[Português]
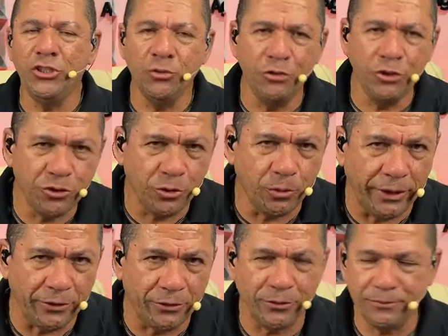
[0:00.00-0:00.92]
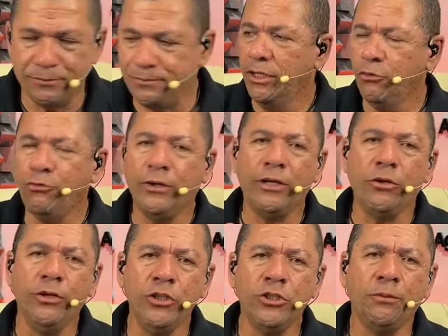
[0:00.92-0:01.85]
de um instrumento. Eu
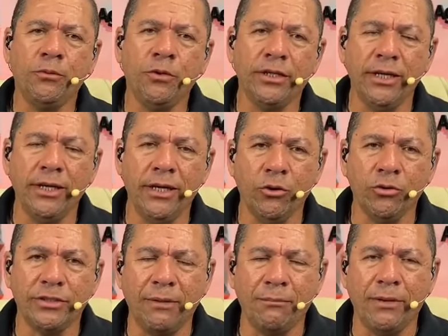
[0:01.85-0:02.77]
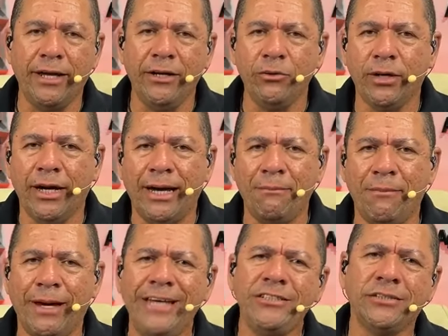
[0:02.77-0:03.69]
falo isso porque eu trabalho há
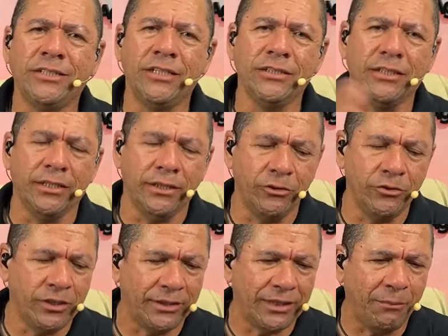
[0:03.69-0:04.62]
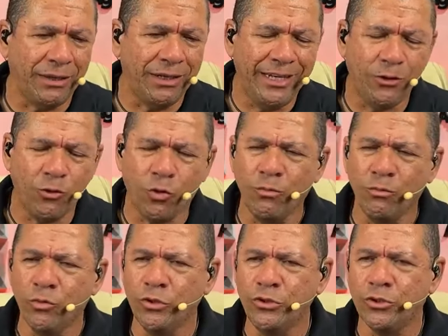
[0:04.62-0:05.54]
mais de 30 anos, já trabalhei com
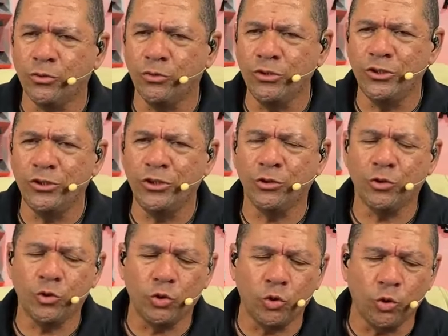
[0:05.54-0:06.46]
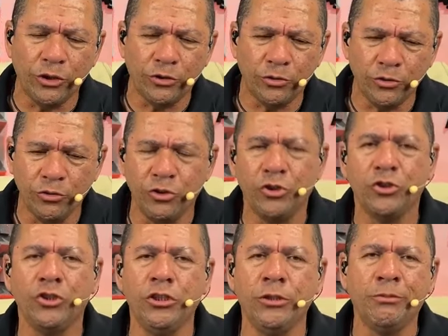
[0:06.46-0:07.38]
músicos de todos os
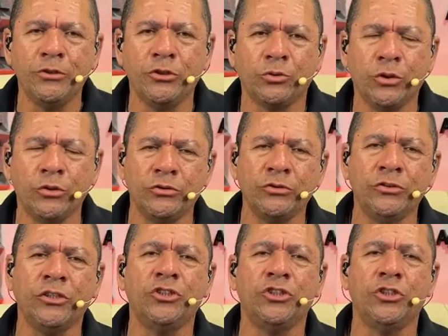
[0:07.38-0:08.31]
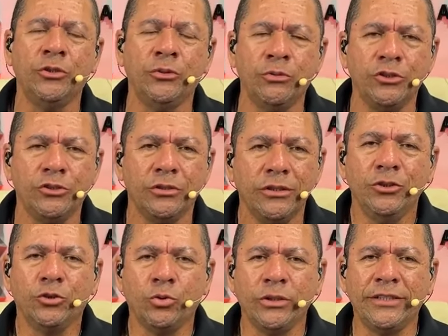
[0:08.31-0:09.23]
tipos, de todos os estilos,
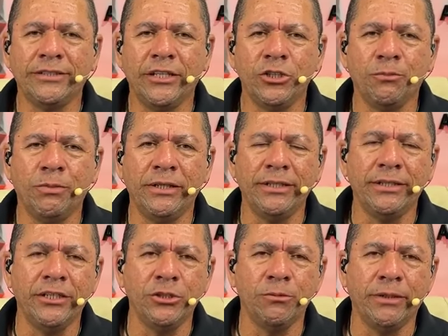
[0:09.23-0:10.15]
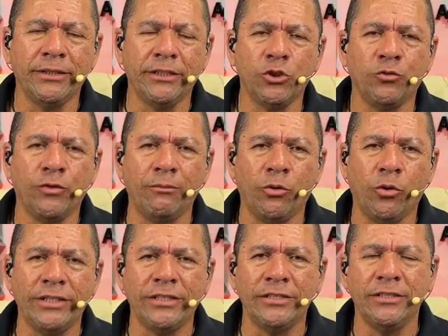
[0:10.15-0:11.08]
de todas as bandas, bandas
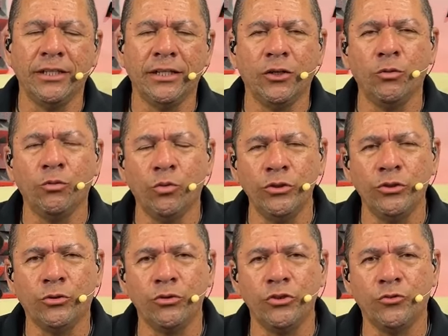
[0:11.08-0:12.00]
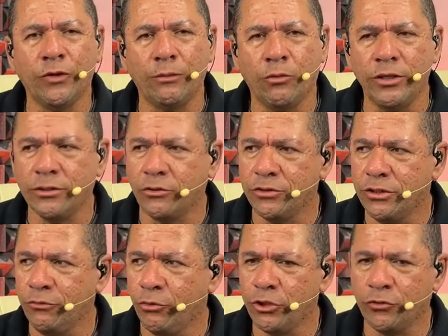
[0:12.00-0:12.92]
famosas e não, músicos famosos.
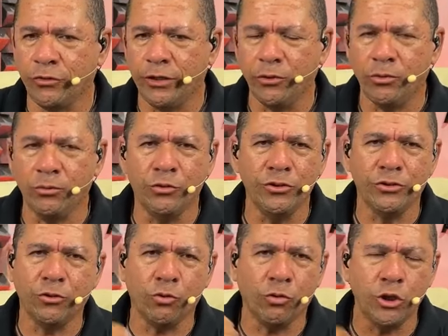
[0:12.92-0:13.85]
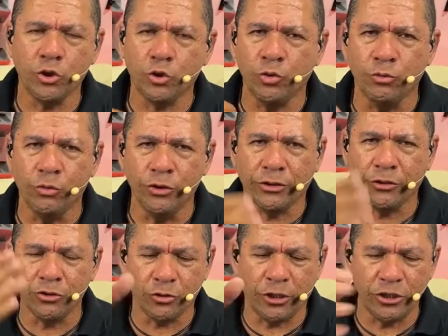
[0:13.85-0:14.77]
Inclusive, hoje eu falei com um músico que eu gosto muito, que
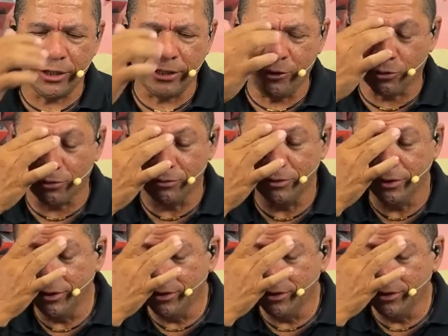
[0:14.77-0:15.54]
é o Jorge Ailton